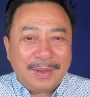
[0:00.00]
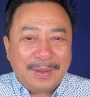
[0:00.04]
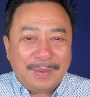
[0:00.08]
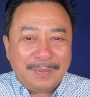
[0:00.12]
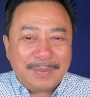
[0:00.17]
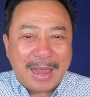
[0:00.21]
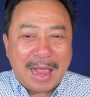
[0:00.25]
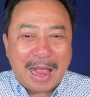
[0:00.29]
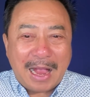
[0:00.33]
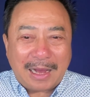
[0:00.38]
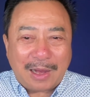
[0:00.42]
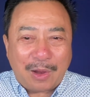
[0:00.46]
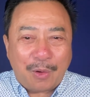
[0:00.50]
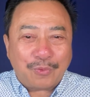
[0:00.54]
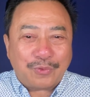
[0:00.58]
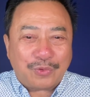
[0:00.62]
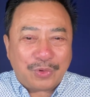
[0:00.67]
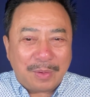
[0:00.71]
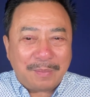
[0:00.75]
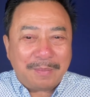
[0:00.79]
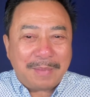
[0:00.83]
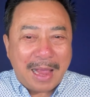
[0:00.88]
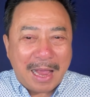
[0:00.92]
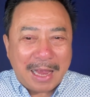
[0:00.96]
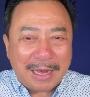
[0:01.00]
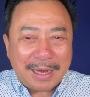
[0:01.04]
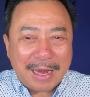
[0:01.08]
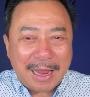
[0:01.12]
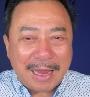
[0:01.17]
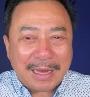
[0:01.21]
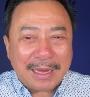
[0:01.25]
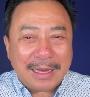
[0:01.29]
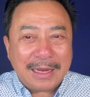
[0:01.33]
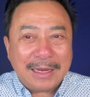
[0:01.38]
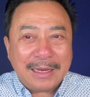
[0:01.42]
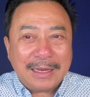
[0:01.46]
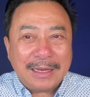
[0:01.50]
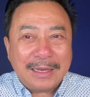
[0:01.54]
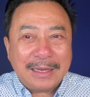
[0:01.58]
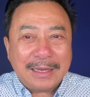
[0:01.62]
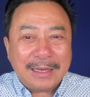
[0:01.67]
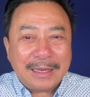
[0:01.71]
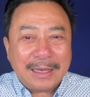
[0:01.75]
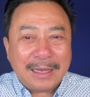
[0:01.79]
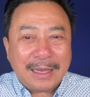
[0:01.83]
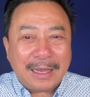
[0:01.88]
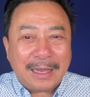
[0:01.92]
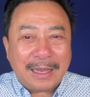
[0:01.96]
Và câu chuyện ma này
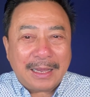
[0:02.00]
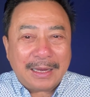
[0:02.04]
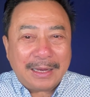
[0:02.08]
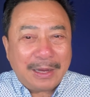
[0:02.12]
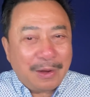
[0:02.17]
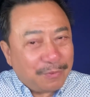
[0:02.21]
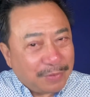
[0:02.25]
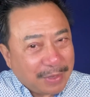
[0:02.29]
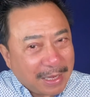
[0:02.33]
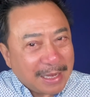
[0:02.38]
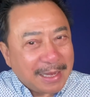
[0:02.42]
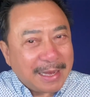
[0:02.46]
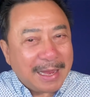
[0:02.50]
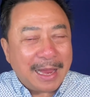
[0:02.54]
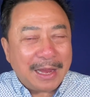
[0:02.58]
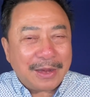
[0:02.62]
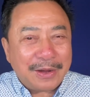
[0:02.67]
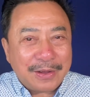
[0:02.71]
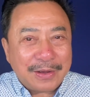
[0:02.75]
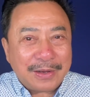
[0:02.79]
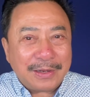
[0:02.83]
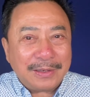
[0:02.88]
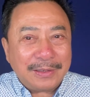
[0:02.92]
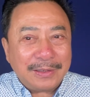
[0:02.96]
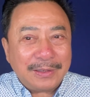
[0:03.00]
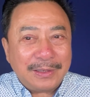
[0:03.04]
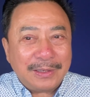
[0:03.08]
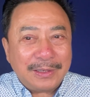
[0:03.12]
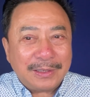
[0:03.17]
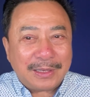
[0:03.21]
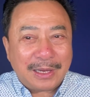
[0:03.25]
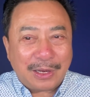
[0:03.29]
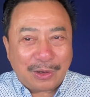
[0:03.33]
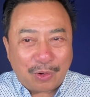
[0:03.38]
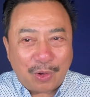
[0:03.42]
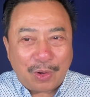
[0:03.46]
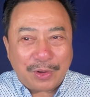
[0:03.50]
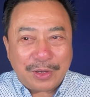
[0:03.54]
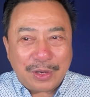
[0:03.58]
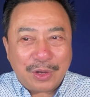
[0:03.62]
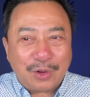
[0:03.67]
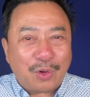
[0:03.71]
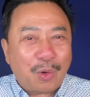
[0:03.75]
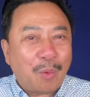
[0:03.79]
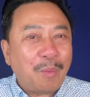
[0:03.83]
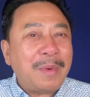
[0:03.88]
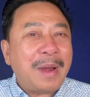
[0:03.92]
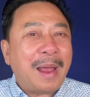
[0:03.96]
nếu chị nghe được thì coi như
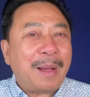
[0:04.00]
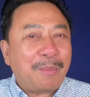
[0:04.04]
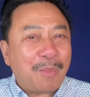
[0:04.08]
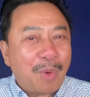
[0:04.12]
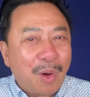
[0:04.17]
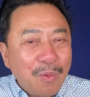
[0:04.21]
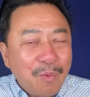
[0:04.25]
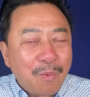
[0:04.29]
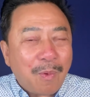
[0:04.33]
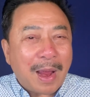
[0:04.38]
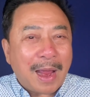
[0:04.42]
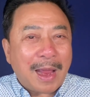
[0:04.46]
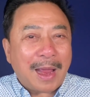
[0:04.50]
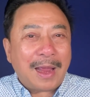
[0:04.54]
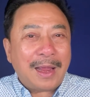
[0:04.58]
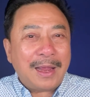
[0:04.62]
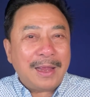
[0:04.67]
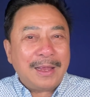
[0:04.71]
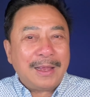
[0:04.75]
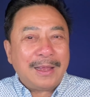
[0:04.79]
cũng là món quà